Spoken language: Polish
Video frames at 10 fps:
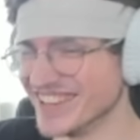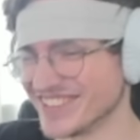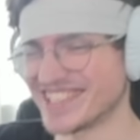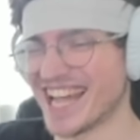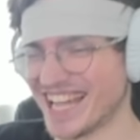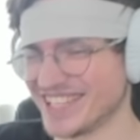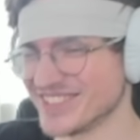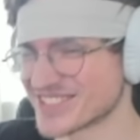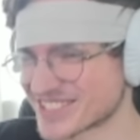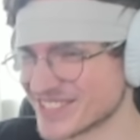No ta,
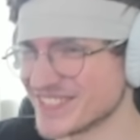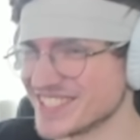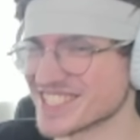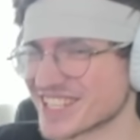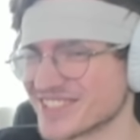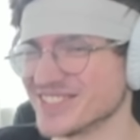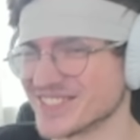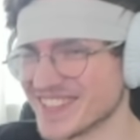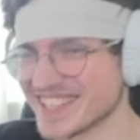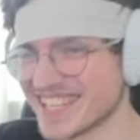już to widzę.
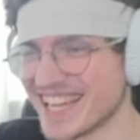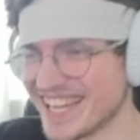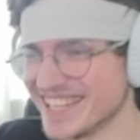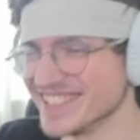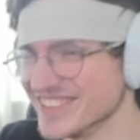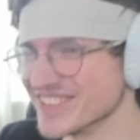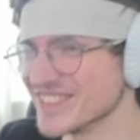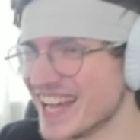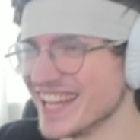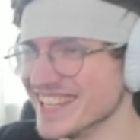Ta,
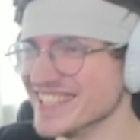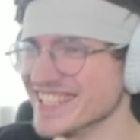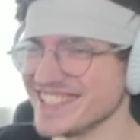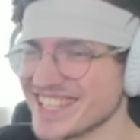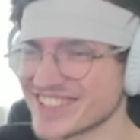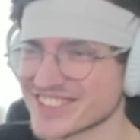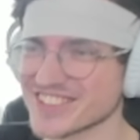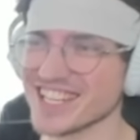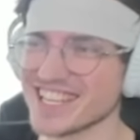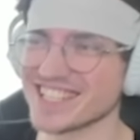normalnie. Jego
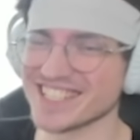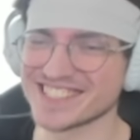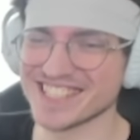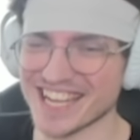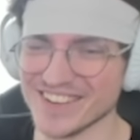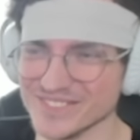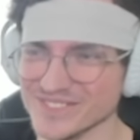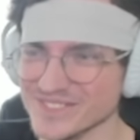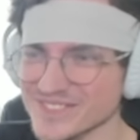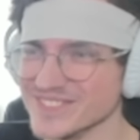kolega, ta.
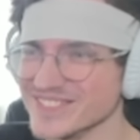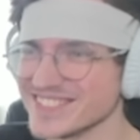Mhm.